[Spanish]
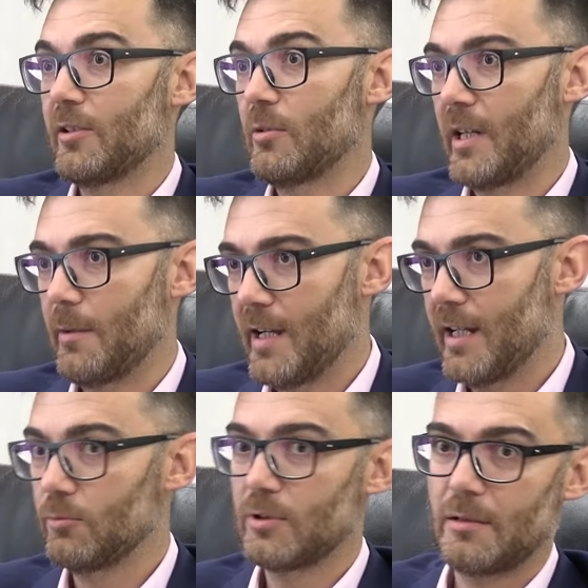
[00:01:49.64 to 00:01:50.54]
bien o para
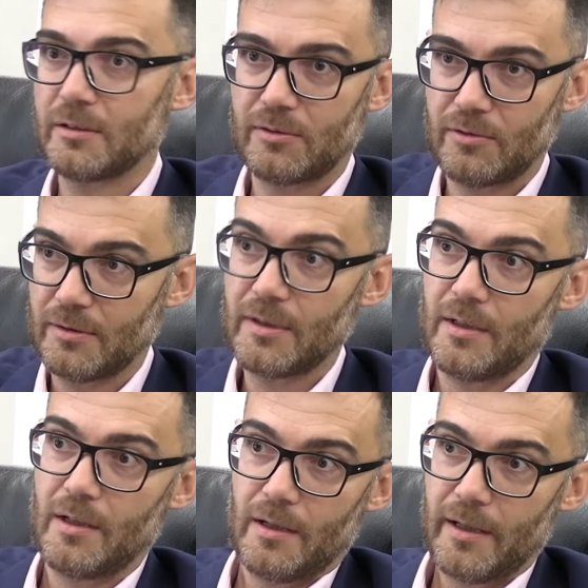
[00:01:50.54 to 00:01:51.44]
mal, unas
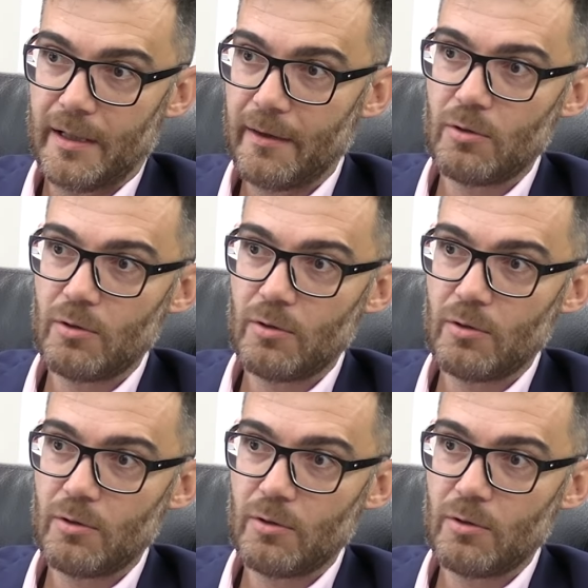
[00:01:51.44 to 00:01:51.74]
eh,